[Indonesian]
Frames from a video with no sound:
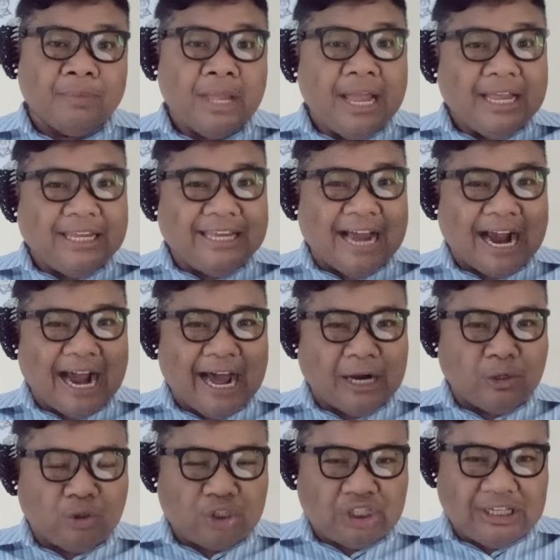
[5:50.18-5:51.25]
yang
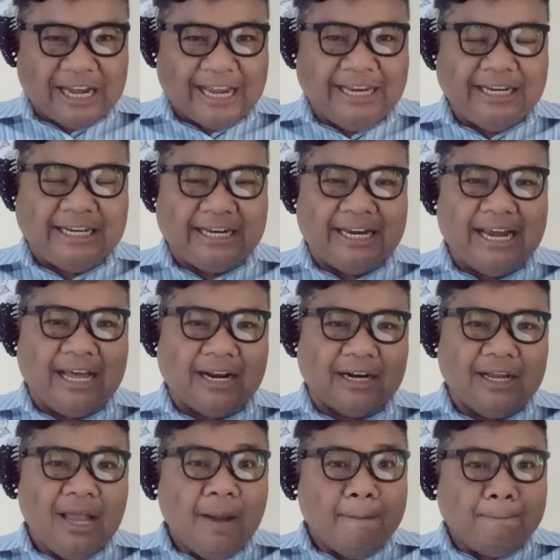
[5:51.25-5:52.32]
harusnya ideal,
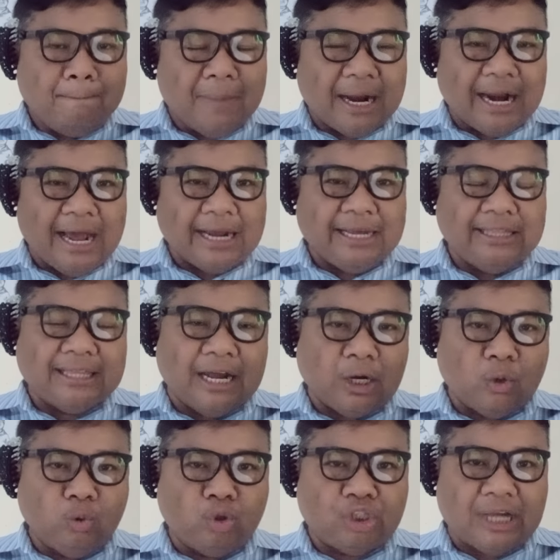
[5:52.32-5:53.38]
malah kita
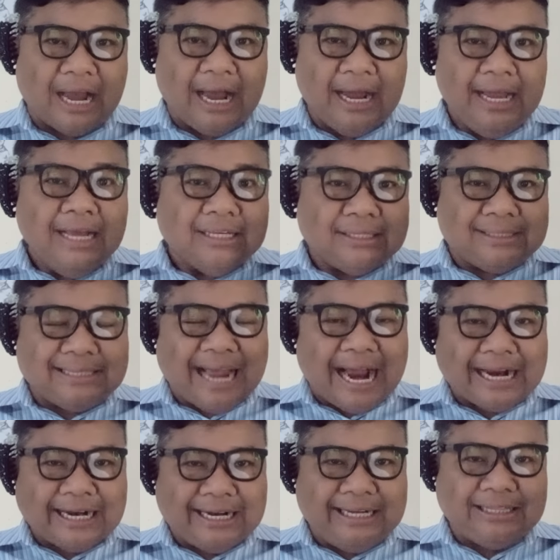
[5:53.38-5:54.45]
rusak,
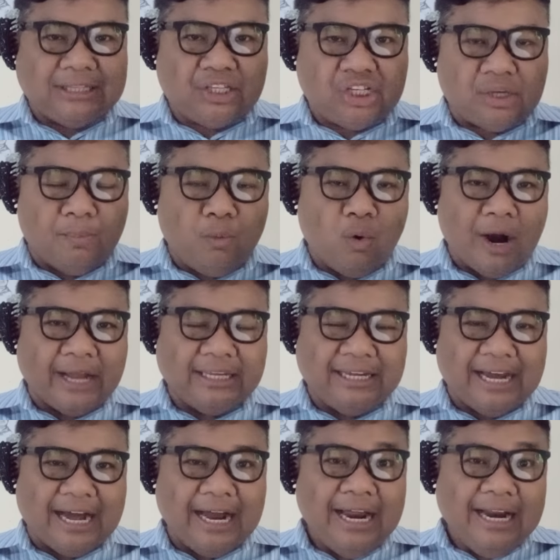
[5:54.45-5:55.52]
sakit semuanya,
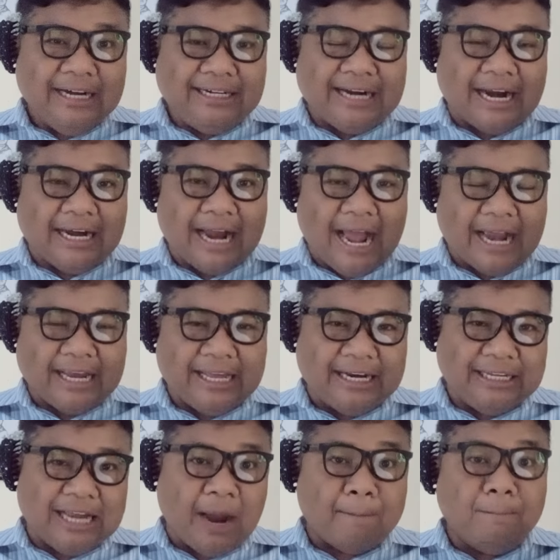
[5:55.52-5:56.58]
dan akhirnya
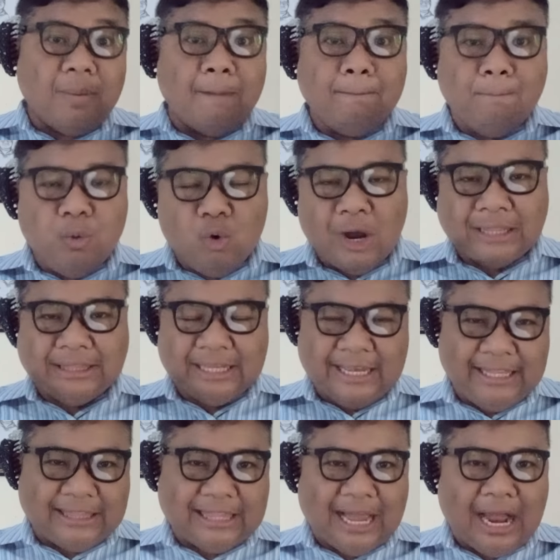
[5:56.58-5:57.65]
membuat
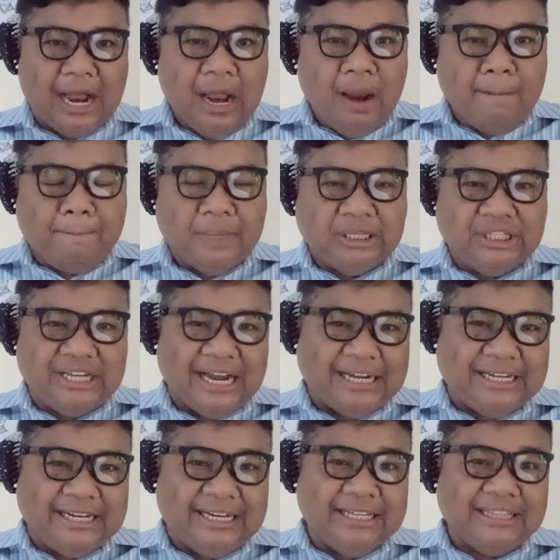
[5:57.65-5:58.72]
kita
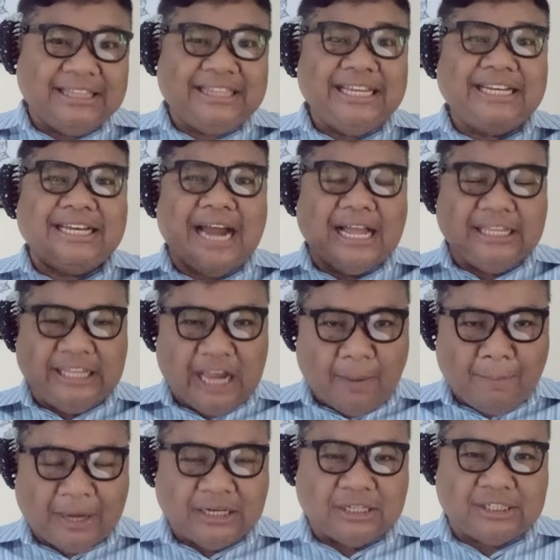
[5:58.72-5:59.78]
menjadi tidak nyaman
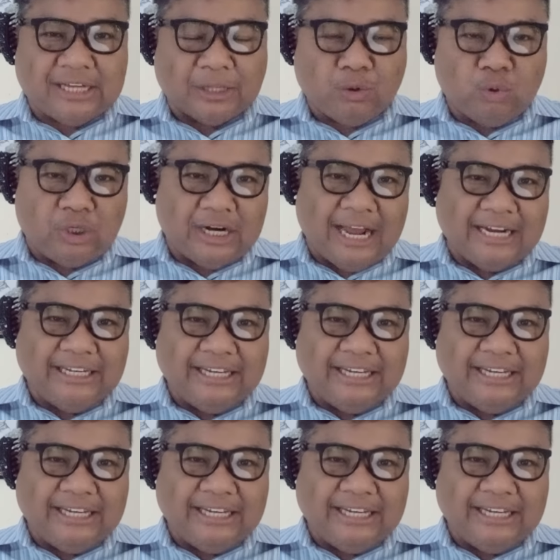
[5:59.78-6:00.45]
satu dengan yang